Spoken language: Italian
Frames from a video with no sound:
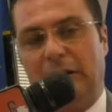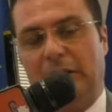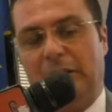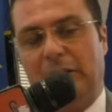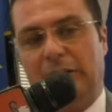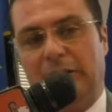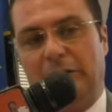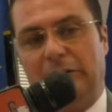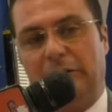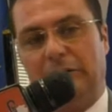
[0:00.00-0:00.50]

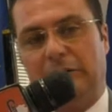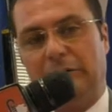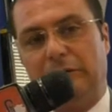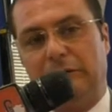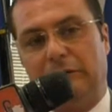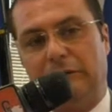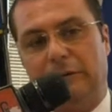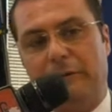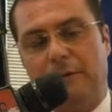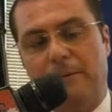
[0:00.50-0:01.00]

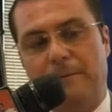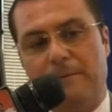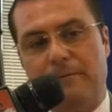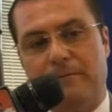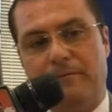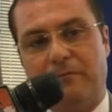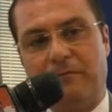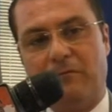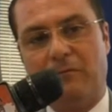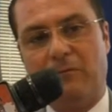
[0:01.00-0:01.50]
eh,
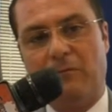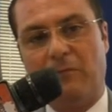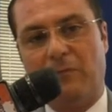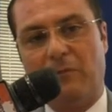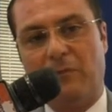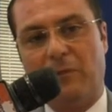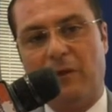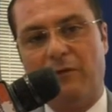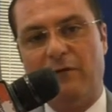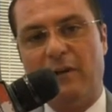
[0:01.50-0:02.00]

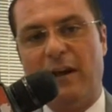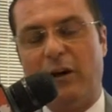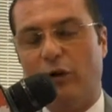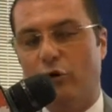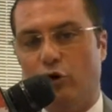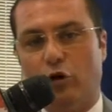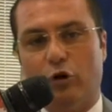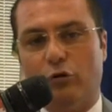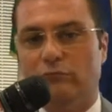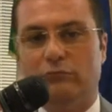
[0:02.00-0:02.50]

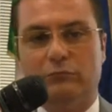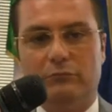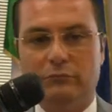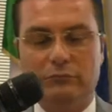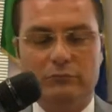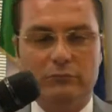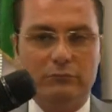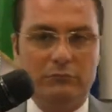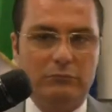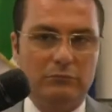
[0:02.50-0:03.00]
vengono
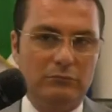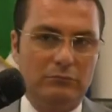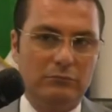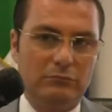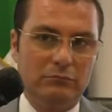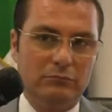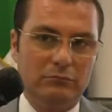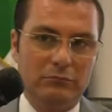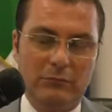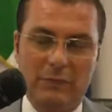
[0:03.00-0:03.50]

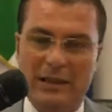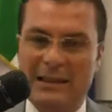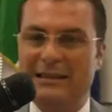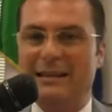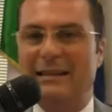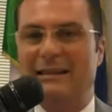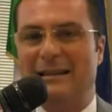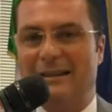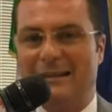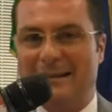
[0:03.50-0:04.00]
mh,
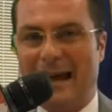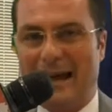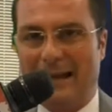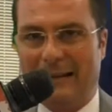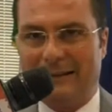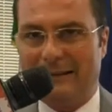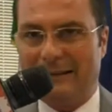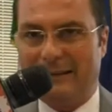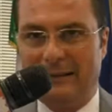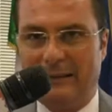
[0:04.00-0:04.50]

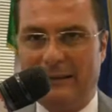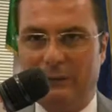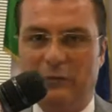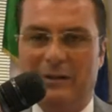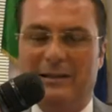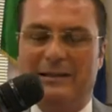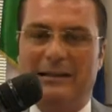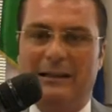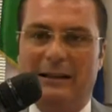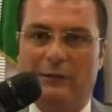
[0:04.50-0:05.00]
indennizzati
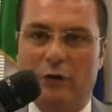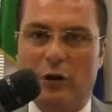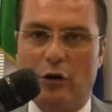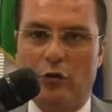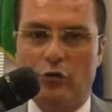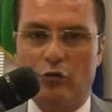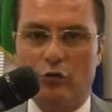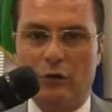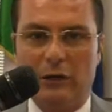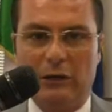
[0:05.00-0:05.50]
questi
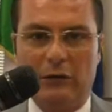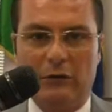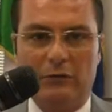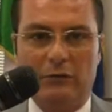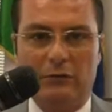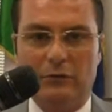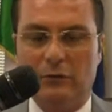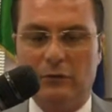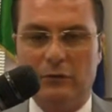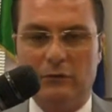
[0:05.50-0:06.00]
lavoratori
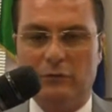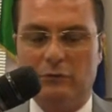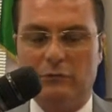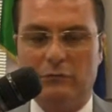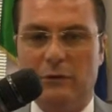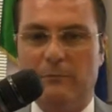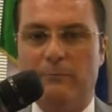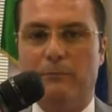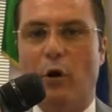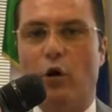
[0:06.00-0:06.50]
con un
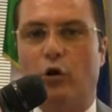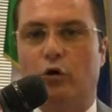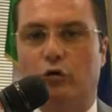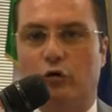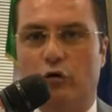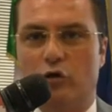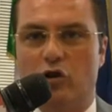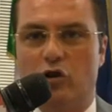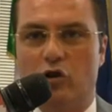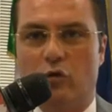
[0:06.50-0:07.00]
importo
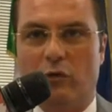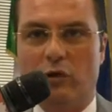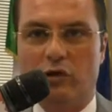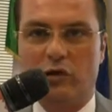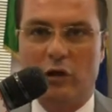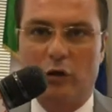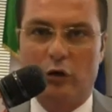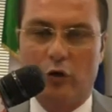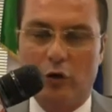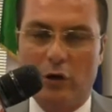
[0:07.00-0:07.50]
di
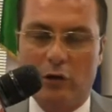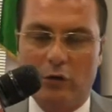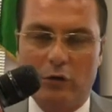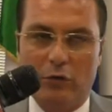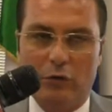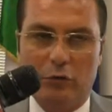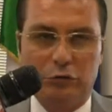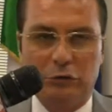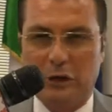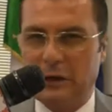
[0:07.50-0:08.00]

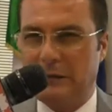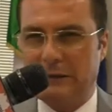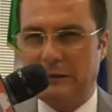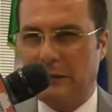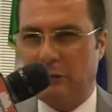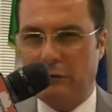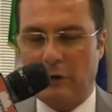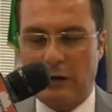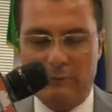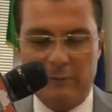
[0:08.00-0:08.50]
580
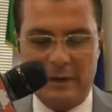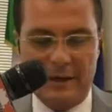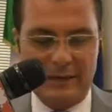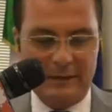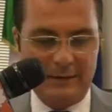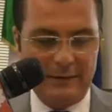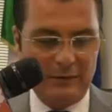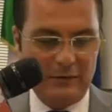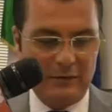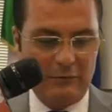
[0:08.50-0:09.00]
euro al
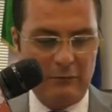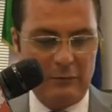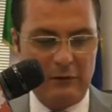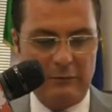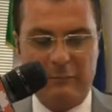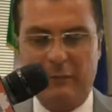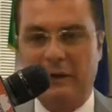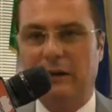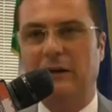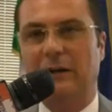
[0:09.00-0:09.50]
mese insomma,
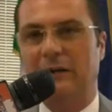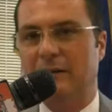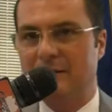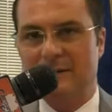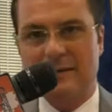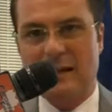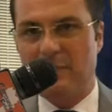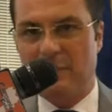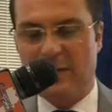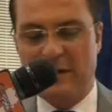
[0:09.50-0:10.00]
per
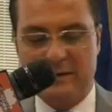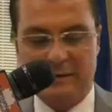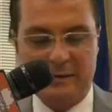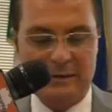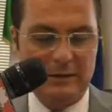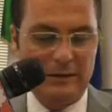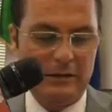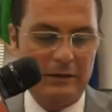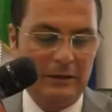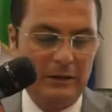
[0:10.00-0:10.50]
sei
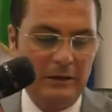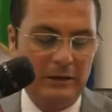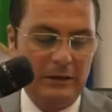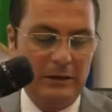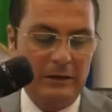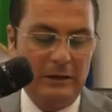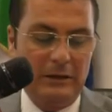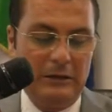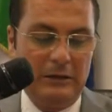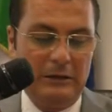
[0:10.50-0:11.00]
mesi,
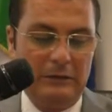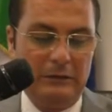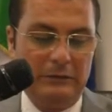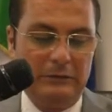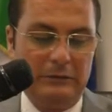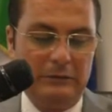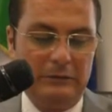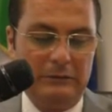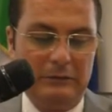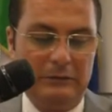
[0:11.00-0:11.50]

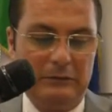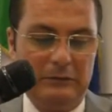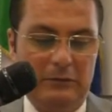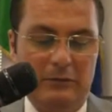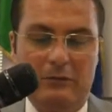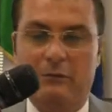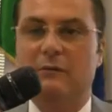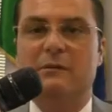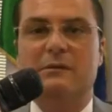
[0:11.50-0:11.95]
eh,